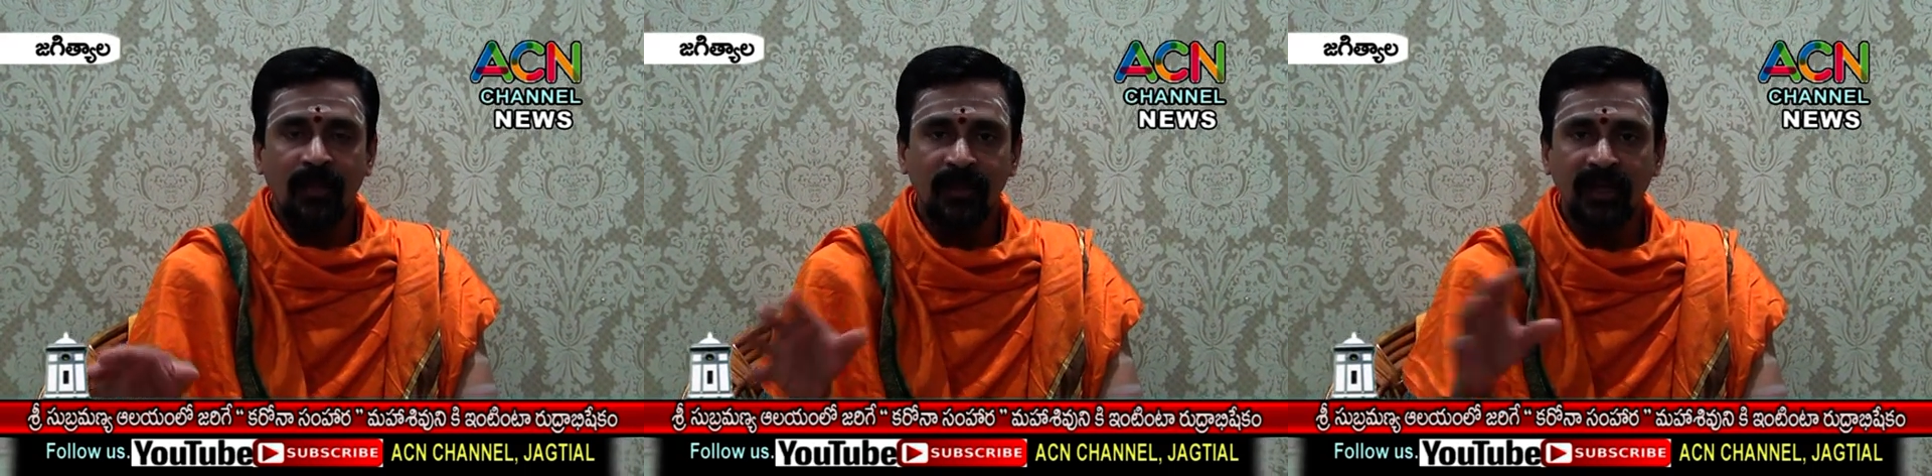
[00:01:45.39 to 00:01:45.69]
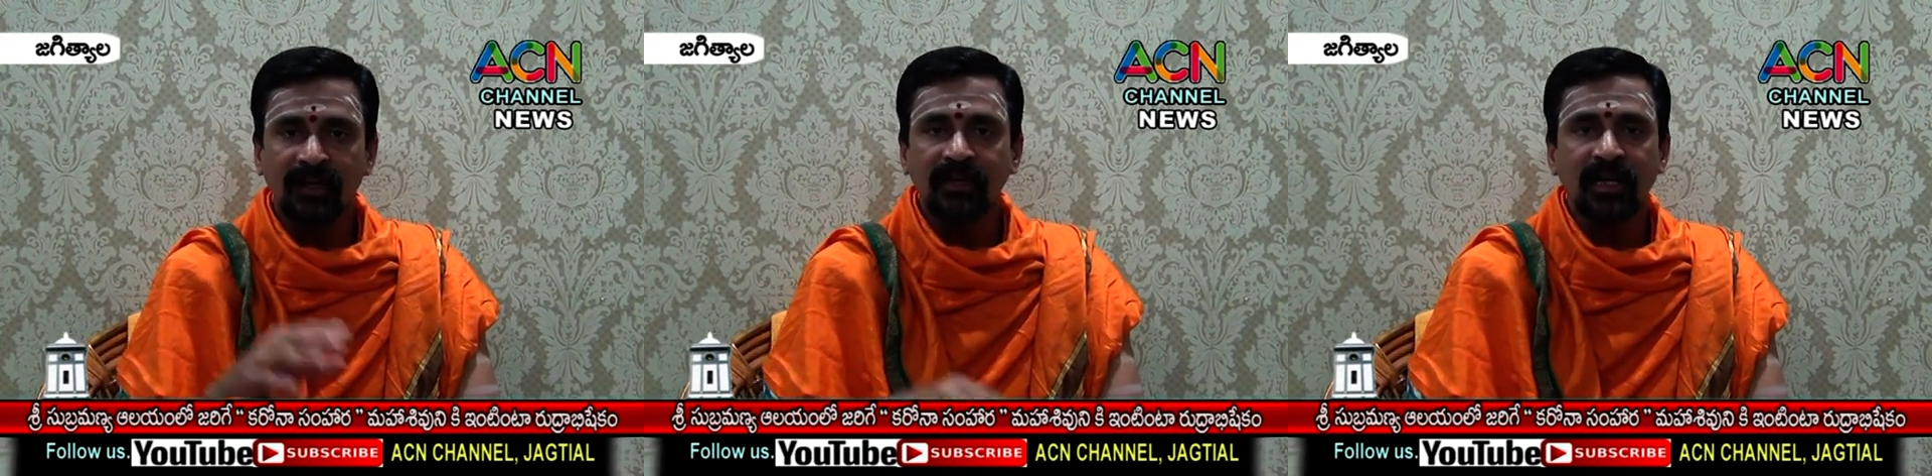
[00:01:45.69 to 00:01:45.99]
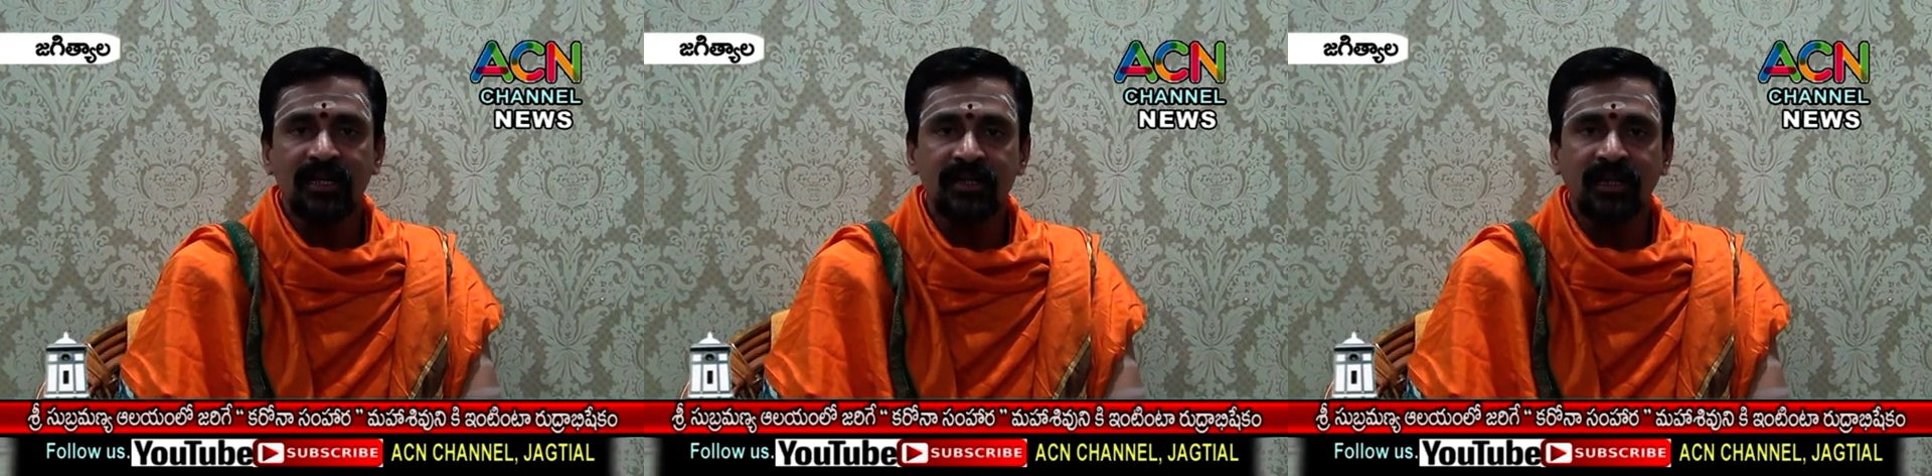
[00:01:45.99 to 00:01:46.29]
అందరం
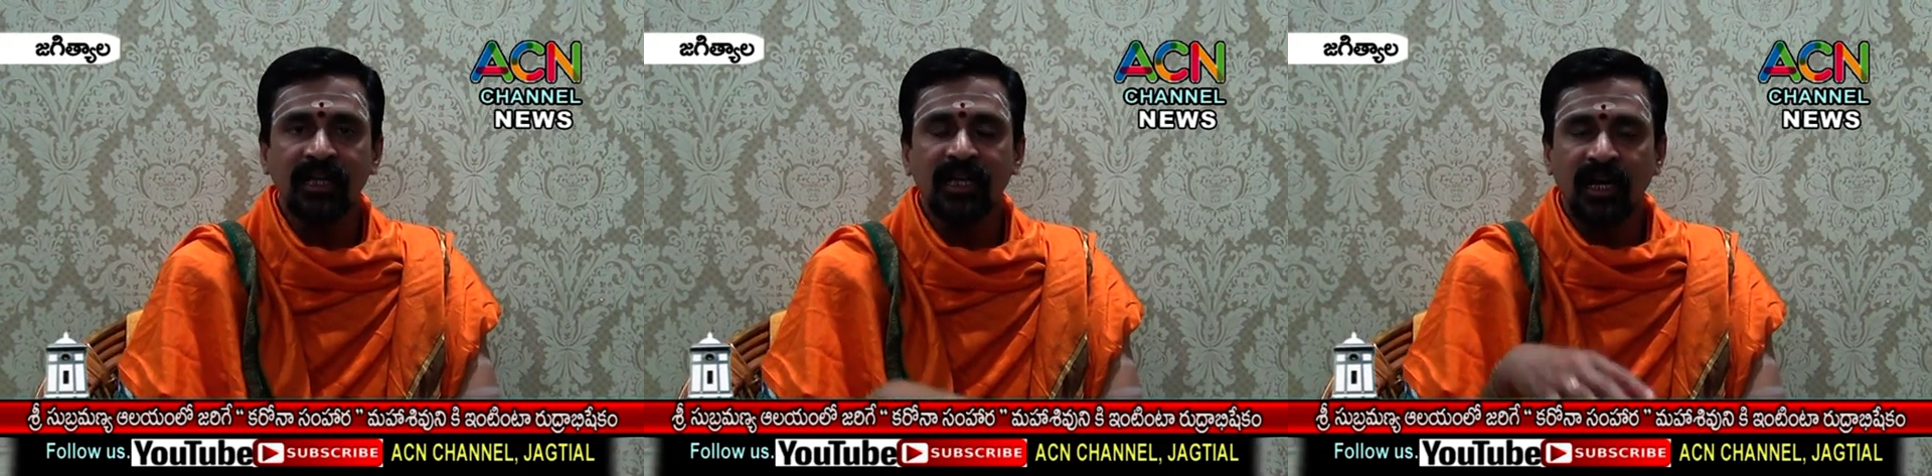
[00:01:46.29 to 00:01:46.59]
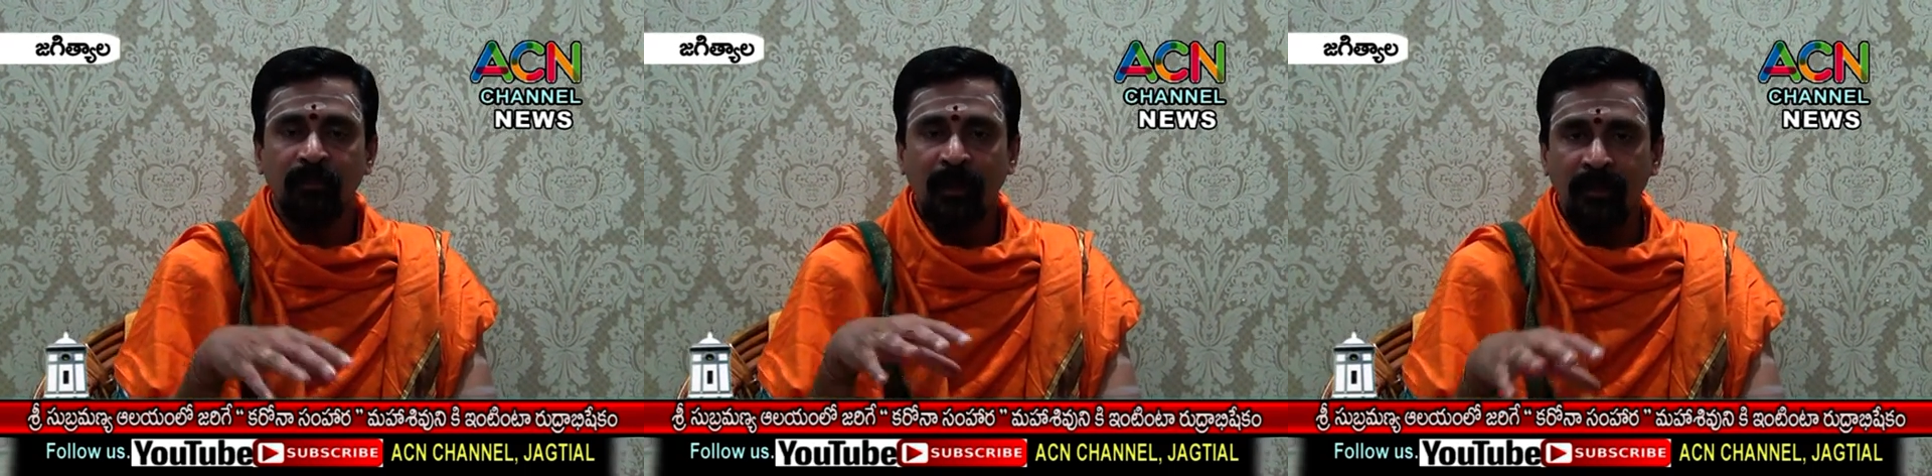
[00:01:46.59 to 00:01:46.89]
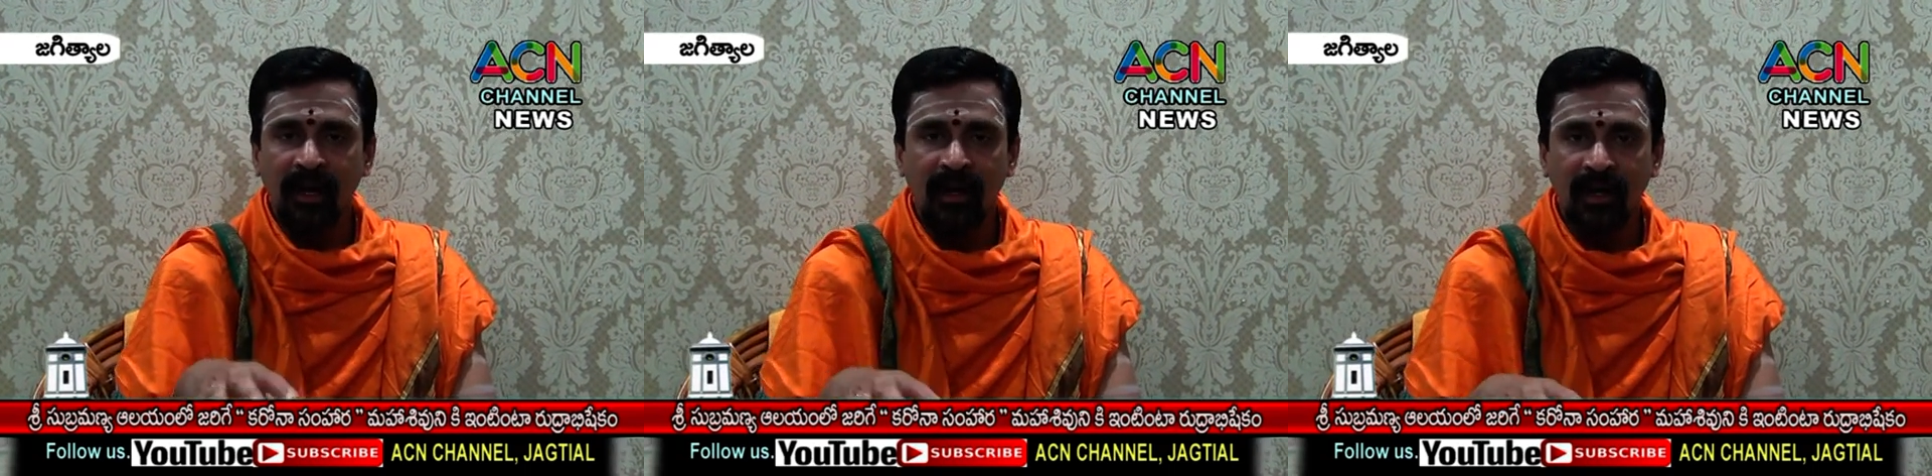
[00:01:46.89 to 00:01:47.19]
కలిసి
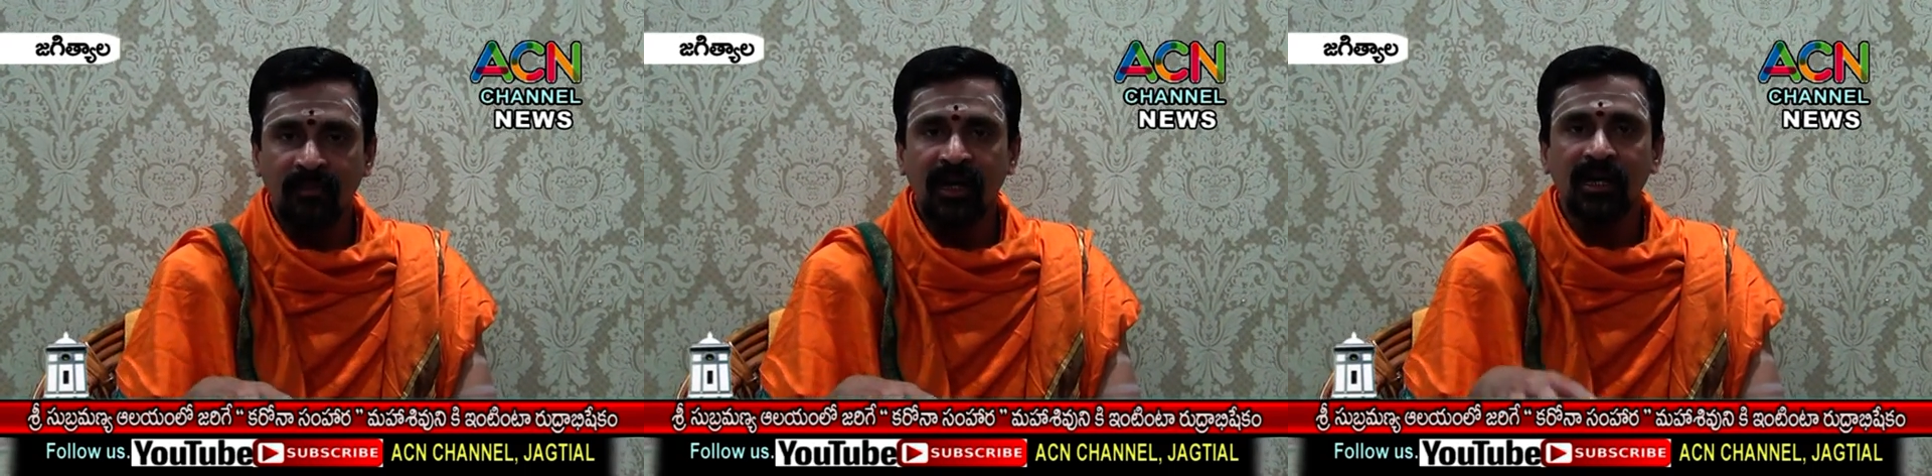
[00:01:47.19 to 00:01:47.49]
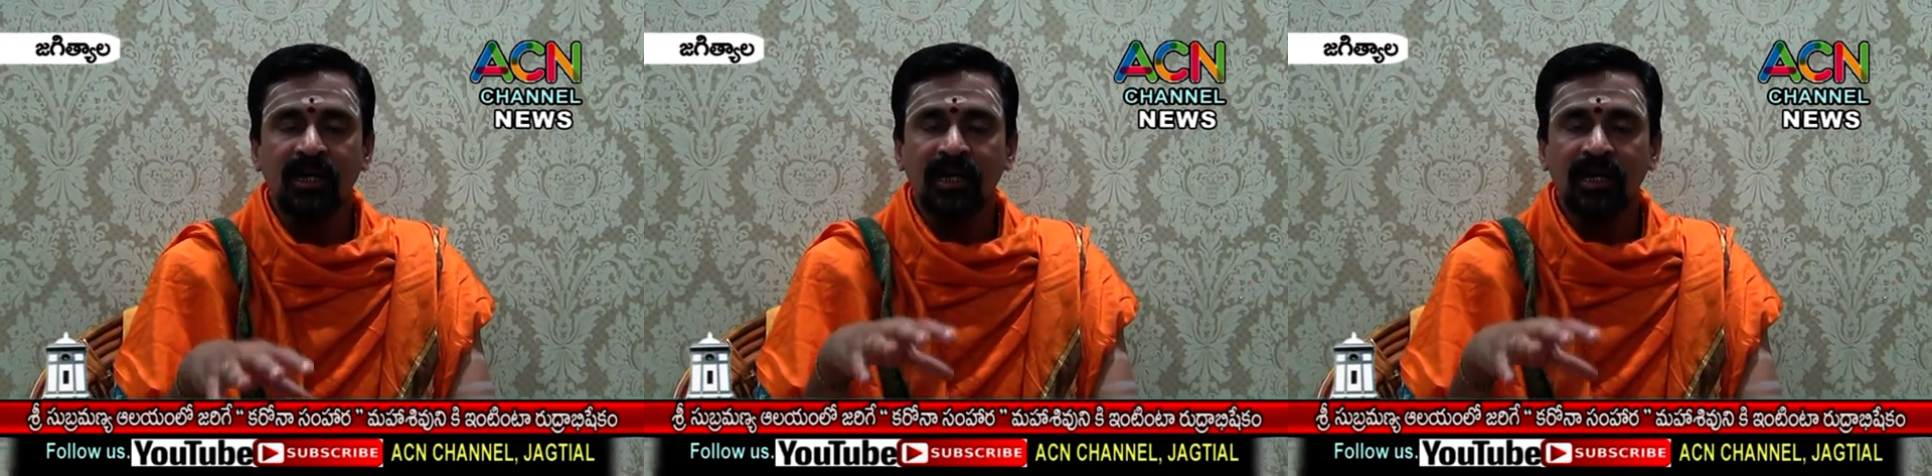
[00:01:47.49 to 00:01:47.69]
మమేకమై